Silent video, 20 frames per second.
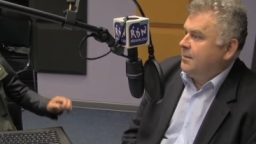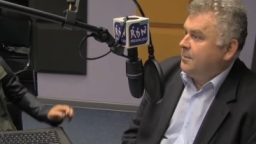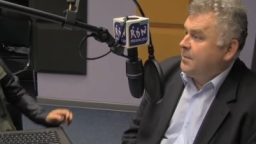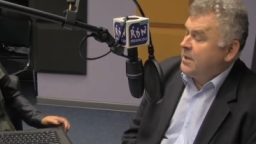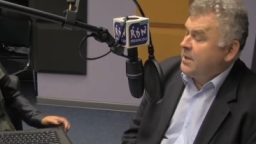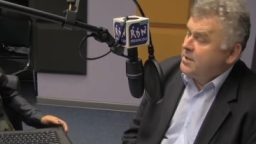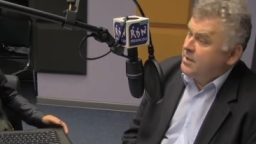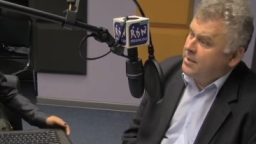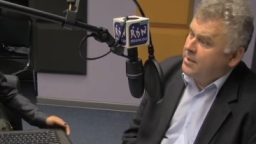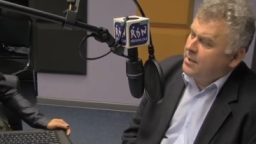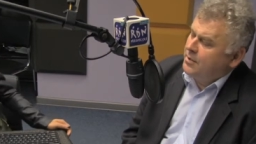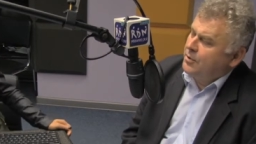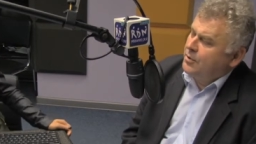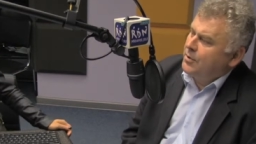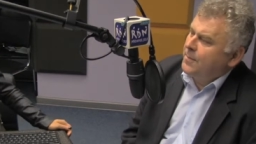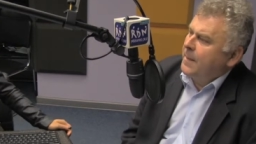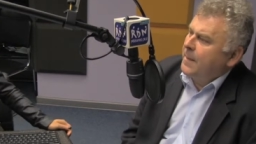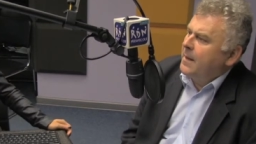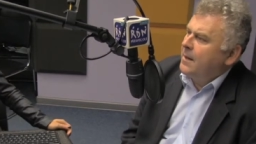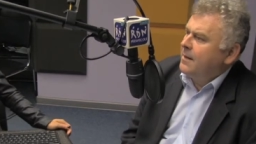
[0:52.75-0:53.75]
Pani
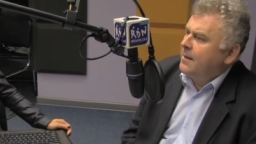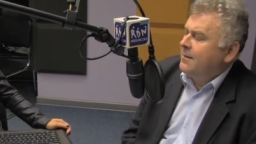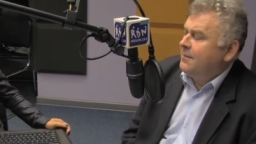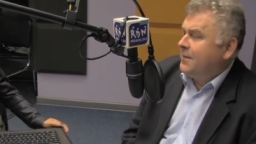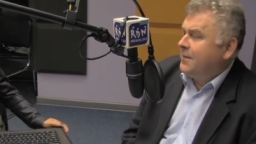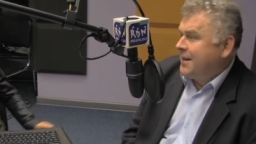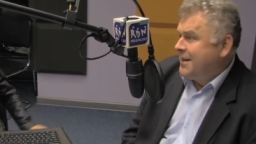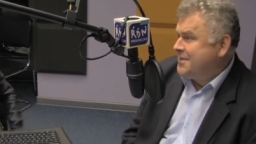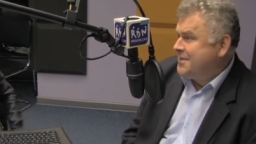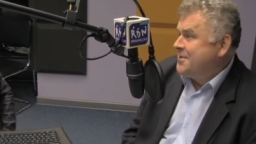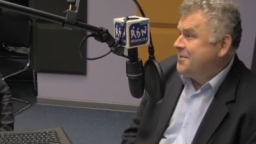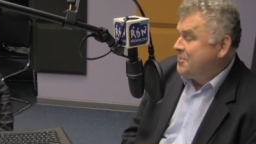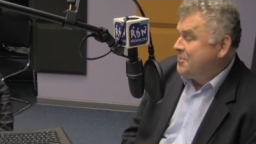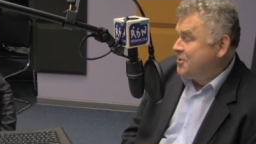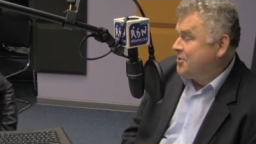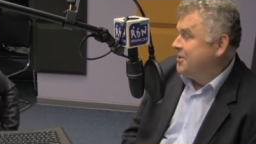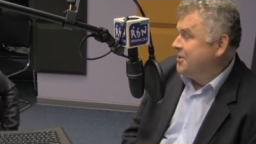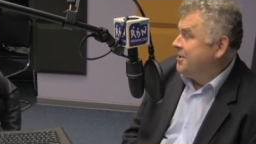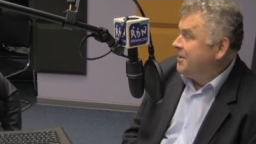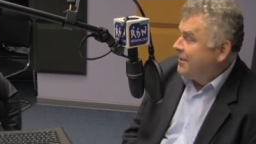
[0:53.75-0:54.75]
redaktor, y, wakacje
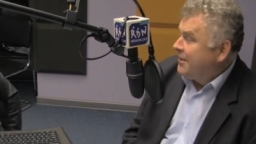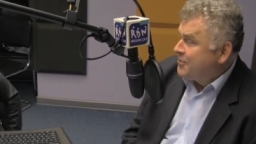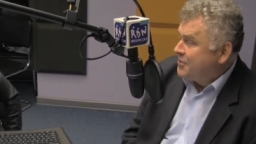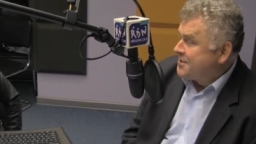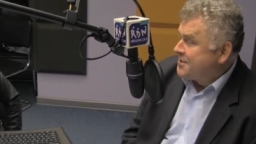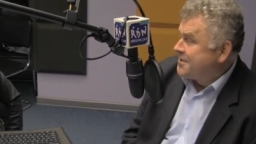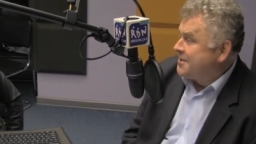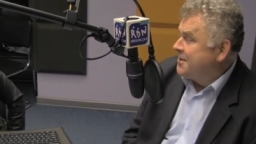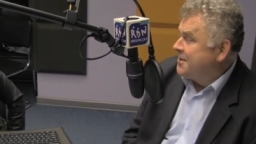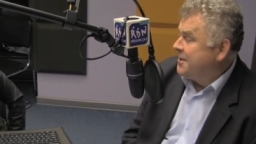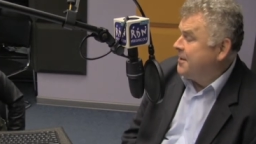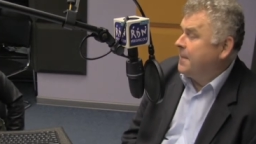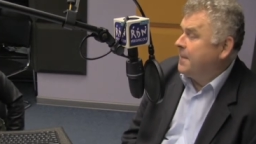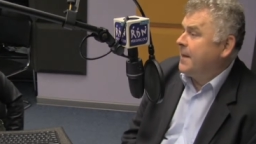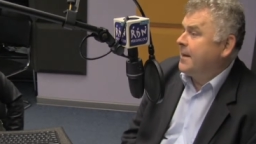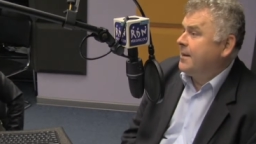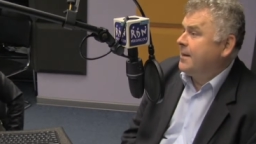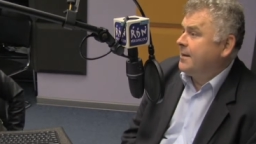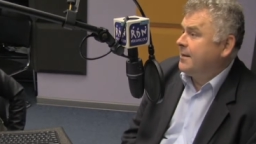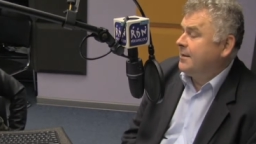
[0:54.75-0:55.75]
może nie dla wszystkich,
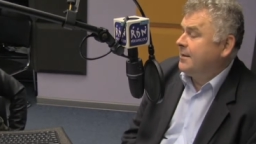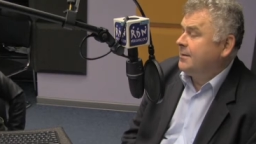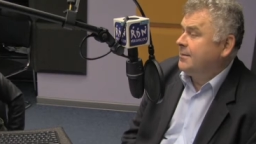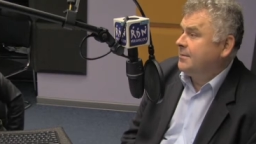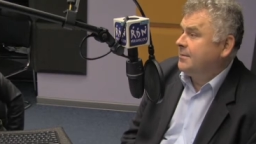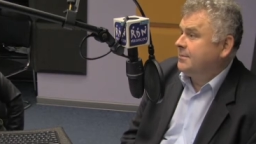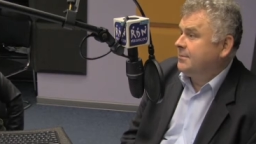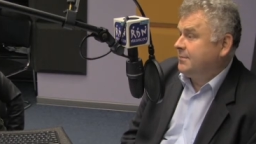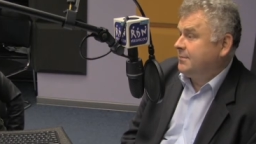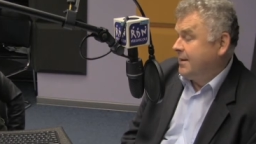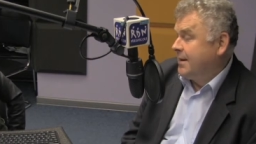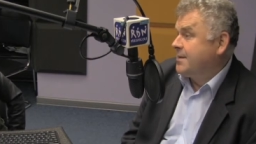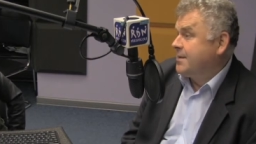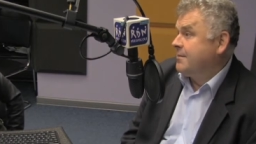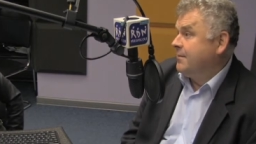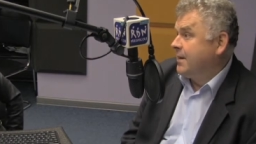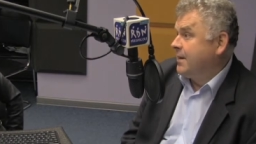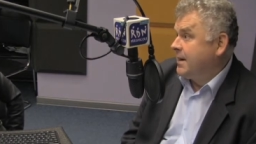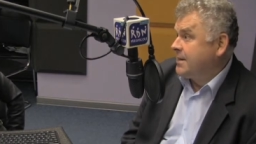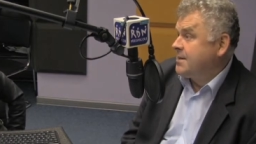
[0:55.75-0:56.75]
y,
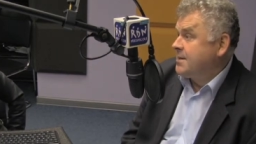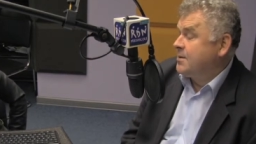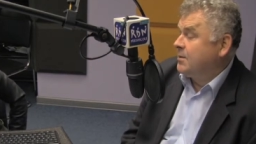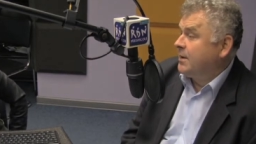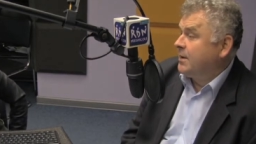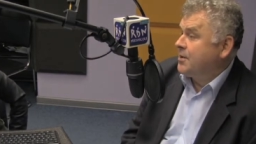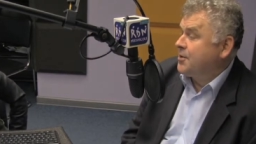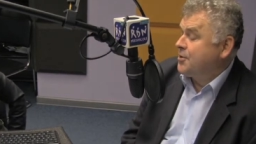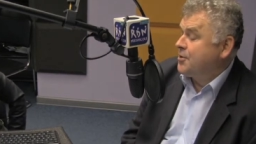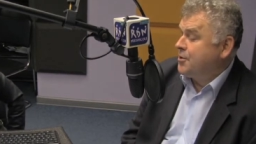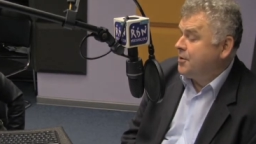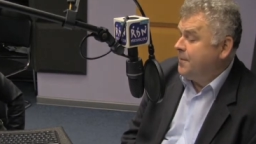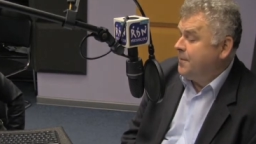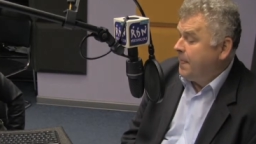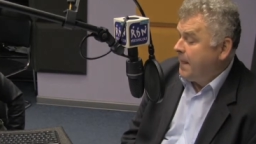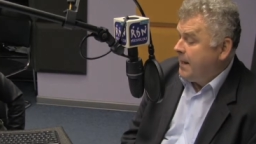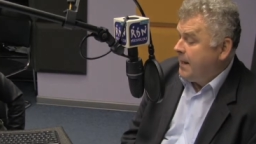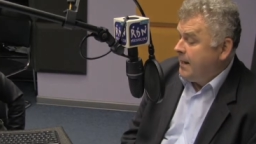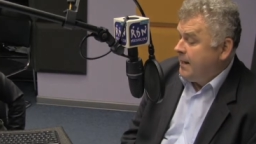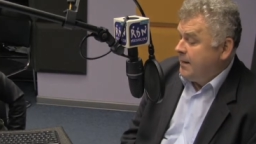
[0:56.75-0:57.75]
wakacje są dla dzieci.
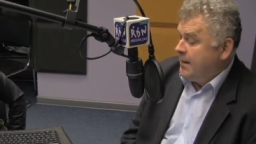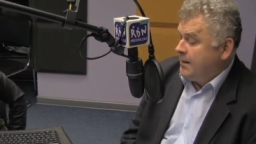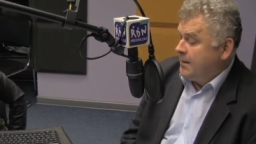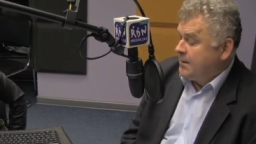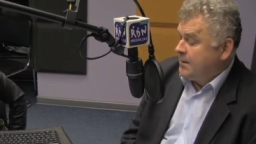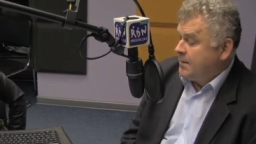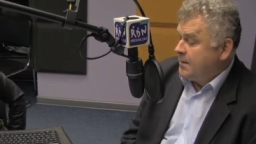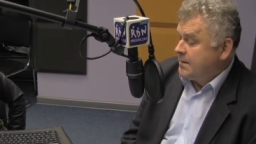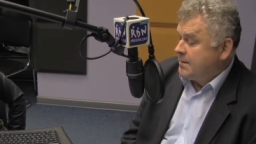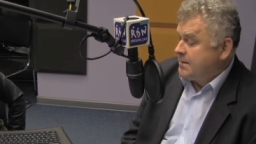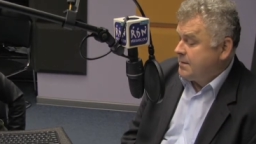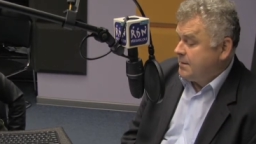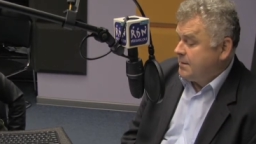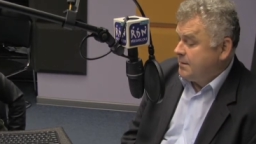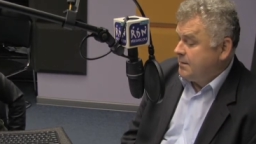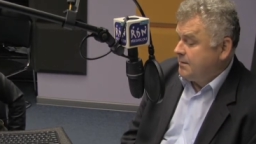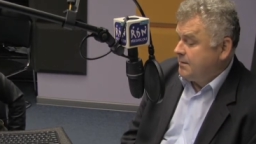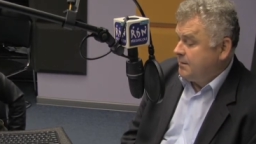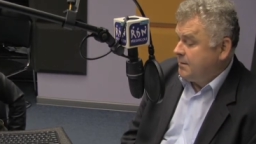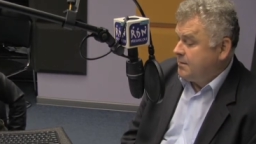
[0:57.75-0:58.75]
Natomiast y,
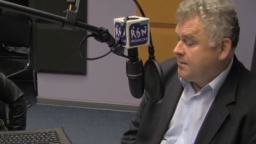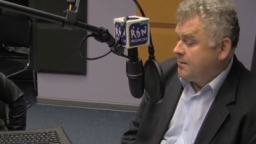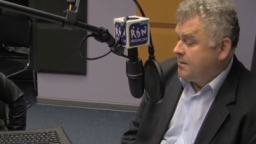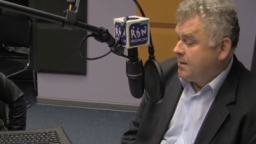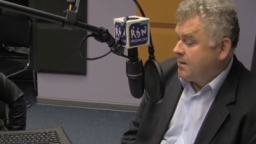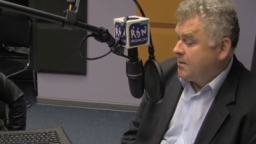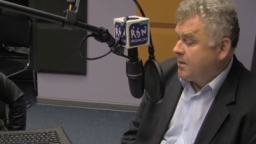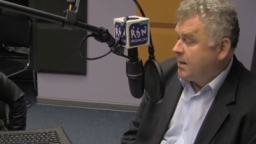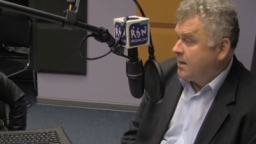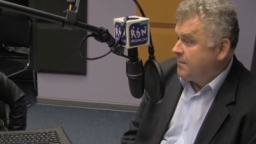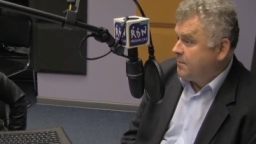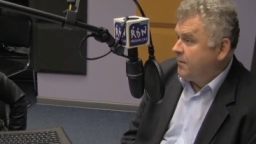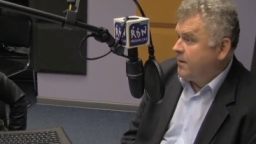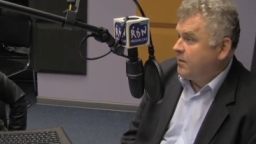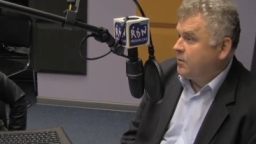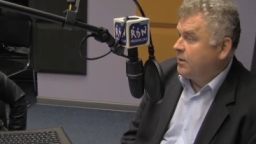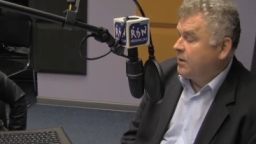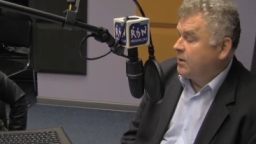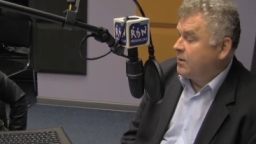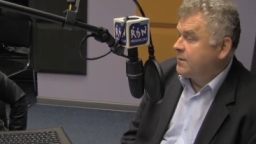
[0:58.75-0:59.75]
jako Rada
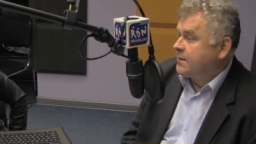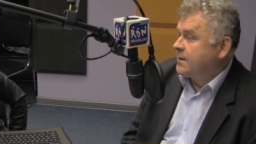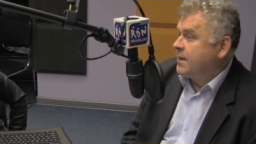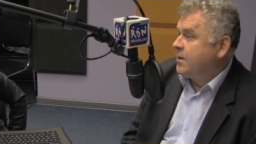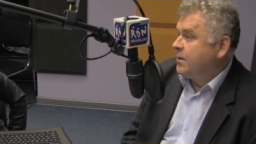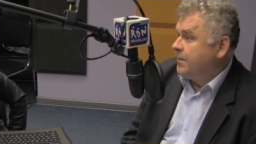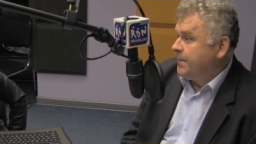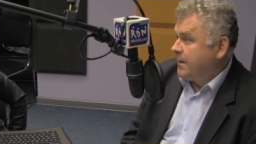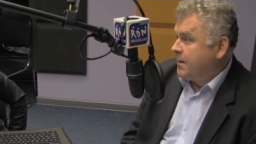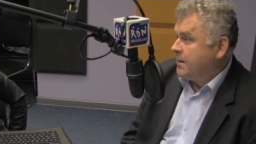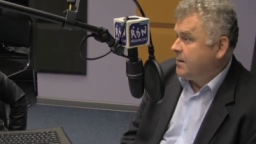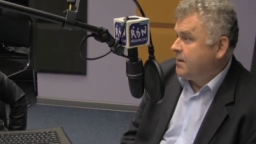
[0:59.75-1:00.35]
Powiatu Tarnowskiego